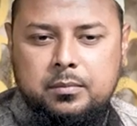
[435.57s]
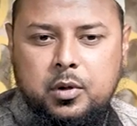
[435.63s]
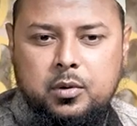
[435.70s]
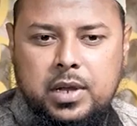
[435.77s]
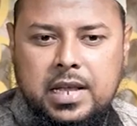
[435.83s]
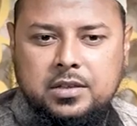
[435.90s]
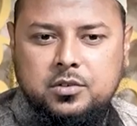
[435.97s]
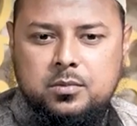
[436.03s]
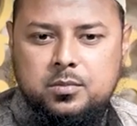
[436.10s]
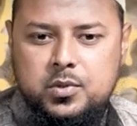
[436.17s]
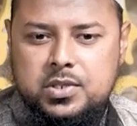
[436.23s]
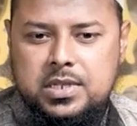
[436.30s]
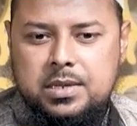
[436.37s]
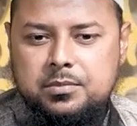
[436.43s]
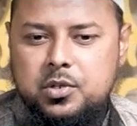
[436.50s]
বরং একজন
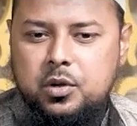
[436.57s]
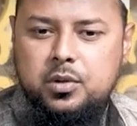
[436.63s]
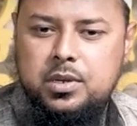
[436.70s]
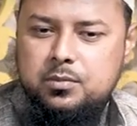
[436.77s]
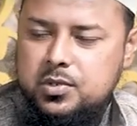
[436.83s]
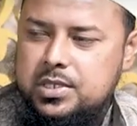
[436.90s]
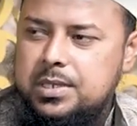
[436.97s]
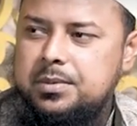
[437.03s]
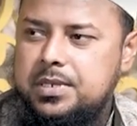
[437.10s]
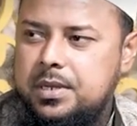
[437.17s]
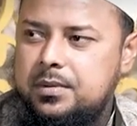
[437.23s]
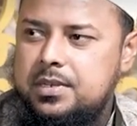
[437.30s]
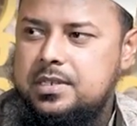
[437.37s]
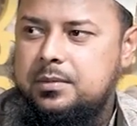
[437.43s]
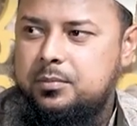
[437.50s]
মুসলিম যখনই মুসলিম
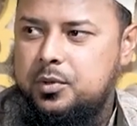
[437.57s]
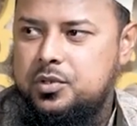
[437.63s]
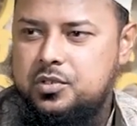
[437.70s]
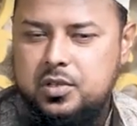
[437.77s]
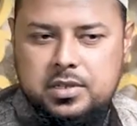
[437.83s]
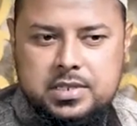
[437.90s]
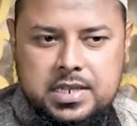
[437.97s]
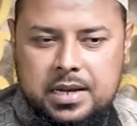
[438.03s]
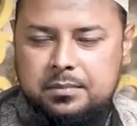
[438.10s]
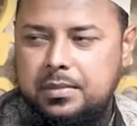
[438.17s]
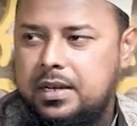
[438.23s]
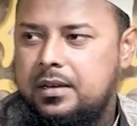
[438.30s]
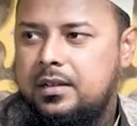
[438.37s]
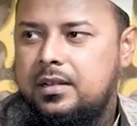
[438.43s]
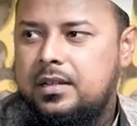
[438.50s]
হিসেবে নিজের পরিচয়
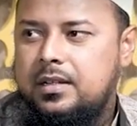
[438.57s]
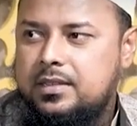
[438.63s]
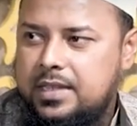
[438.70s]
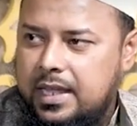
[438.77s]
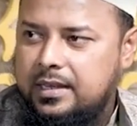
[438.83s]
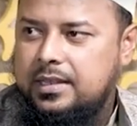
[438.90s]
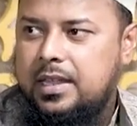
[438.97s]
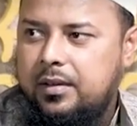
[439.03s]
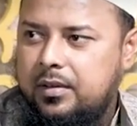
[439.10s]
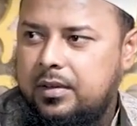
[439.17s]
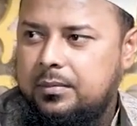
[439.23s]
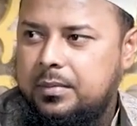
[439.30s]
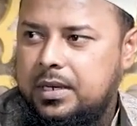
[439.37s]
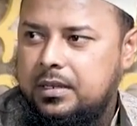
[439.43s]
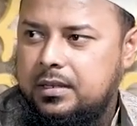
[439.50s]
জানবেন তারই দা
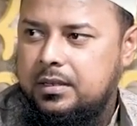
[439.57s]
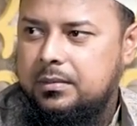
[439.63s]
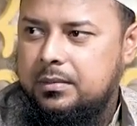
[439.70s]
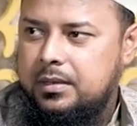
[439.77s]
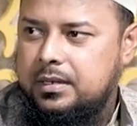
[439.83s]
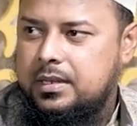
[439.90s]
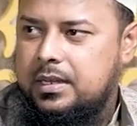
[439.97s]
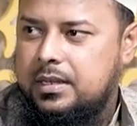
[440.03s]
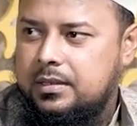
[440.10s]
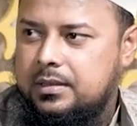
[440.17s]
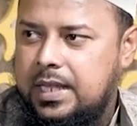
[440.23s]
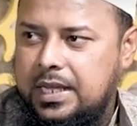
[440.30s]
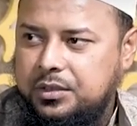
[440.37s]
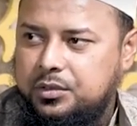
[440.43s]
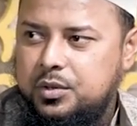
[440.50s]
মানে এটা
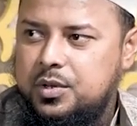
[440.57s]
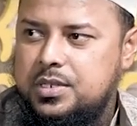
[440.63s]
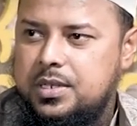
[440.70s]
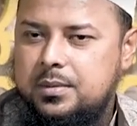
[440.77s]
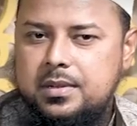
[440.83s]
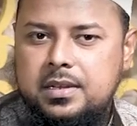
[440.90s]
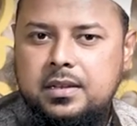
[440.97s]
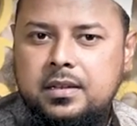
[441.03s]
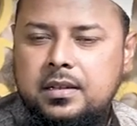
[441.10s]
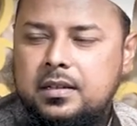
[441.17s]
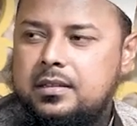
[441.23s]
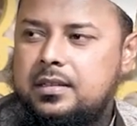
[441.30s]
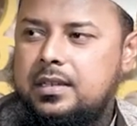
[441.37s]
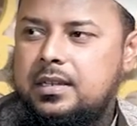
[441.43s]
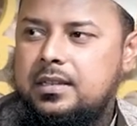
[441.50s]
দায়িত্ব হয়ে যাবে
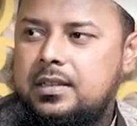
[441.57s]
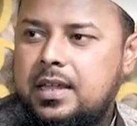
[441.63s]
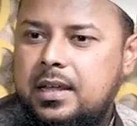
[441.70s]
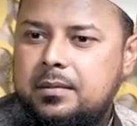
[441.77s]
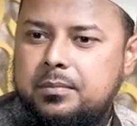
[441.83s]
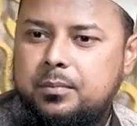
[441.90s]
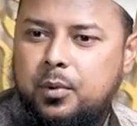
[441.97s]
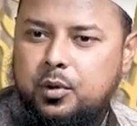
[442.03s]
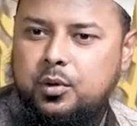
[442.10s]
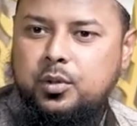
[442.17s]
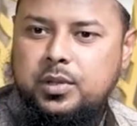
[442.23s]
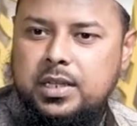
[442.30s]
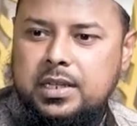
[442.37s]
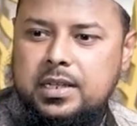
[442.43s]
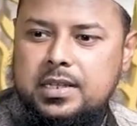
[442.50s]
তিনি তার পক্ষ
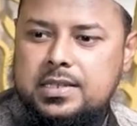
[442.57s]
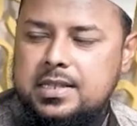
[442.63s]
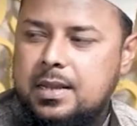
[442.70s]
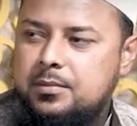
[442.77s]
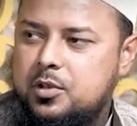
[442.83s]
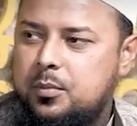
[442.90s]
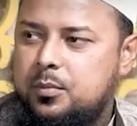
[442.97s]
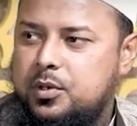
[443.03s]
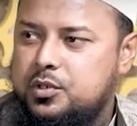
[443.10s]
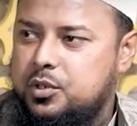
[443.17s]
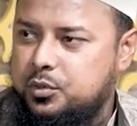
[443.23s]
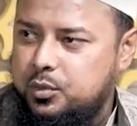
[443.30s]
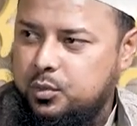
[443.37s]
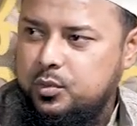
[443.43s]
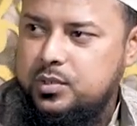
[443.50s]
থেকে ইসলাম সম্পর্কে
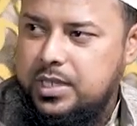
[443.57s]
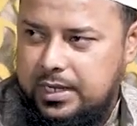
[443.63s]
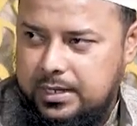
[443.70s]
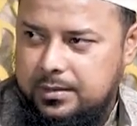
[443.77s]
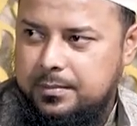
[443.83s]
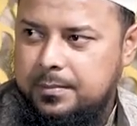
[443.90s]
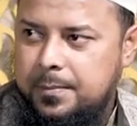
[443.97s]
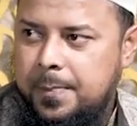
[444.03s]
যতটুকু জানেন